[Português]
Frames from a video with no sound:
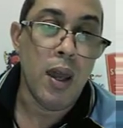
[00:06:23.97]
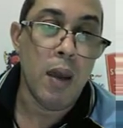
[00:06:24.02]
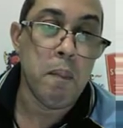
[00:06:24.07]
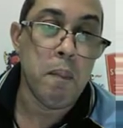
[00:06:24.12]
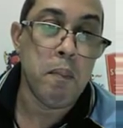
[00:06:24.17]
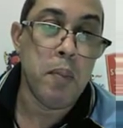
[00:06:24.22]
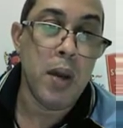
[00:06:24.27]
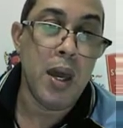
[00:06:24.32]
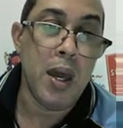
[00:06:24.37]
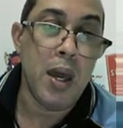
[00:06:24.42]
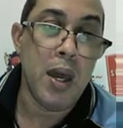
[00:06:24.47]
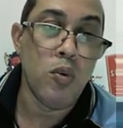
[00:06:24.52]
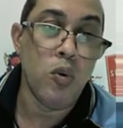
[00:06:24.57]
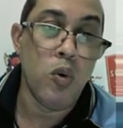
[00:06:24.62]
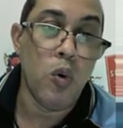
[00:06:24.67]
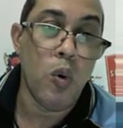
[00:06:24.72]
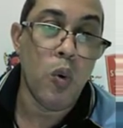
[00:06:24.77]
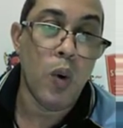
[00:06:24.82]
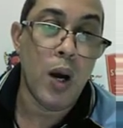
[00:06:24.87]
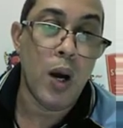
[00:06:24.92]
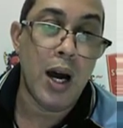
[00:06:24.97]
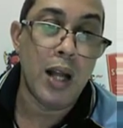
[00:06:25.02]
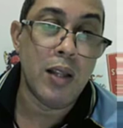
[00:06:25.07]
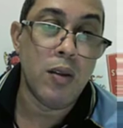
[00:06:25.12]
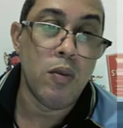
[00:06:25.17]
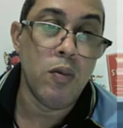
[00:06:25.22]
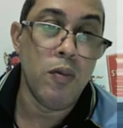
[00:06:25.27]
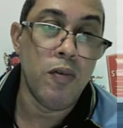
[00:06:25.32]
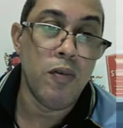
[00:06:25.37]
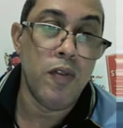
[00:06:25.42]
Repete o
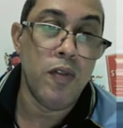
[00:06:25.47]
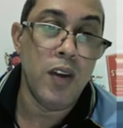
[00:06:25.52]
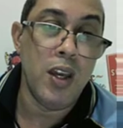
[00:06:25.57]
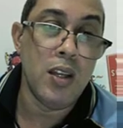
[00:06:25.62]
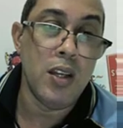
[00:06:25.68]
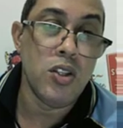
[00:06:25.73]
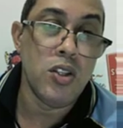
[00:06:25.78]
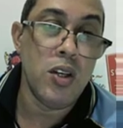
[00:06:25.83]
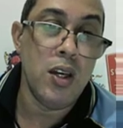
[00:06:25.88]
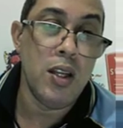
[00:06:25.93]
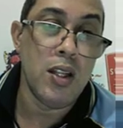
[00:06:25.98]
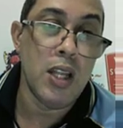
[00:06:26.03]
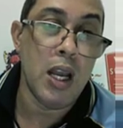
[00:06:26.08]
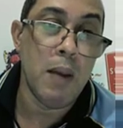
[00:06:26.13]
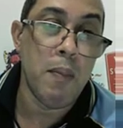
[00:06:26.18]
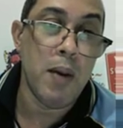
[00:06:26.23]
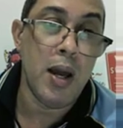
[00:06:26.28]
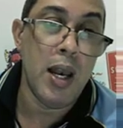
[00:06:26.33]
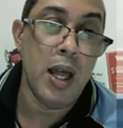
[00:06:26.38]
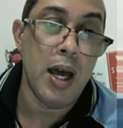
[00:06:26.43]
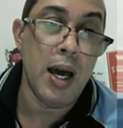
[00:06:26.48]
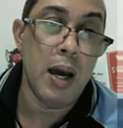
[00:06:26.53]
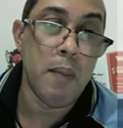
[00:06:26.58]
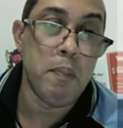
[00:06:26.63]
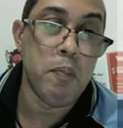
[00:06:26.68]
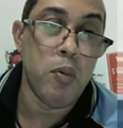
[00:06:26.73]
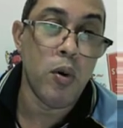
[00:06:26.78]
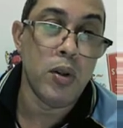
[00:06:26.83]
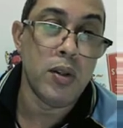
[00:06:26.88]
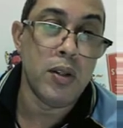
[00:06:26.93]
4 vezes e trabalha a
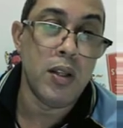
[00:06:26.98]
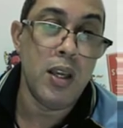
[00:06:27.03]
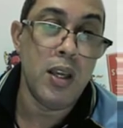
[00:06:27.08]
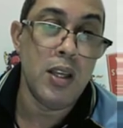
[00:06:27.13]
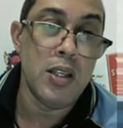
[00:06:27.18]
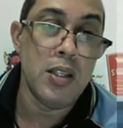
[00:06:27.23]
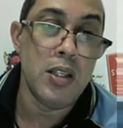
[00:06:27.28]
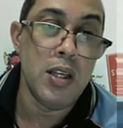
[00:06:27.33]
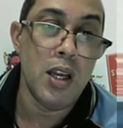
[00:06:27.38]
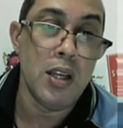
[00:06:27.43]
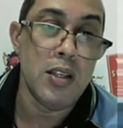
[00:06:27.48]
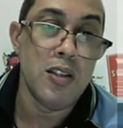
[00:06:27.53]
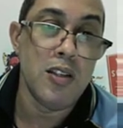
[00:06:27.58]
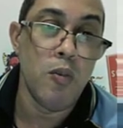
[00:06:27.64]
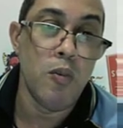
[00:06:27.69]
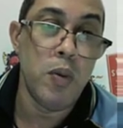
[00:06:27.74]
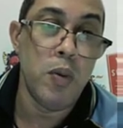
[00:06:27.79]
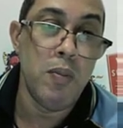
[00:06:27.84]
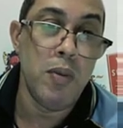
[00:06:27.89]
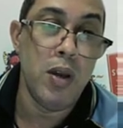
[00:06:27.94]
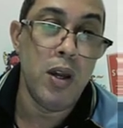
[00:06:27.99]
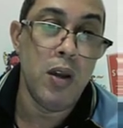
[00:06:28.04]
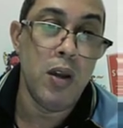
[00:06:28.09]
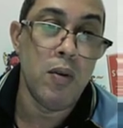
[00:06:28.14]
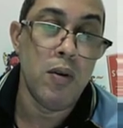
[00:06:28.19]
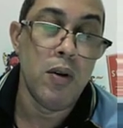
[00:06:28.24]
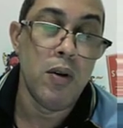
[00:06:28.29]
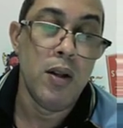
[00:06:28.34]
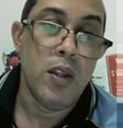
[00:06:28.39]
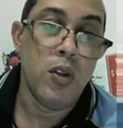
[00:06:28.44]
potenciação
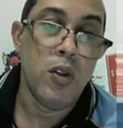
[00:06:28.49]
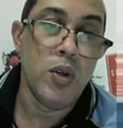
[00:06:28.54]
primeiro.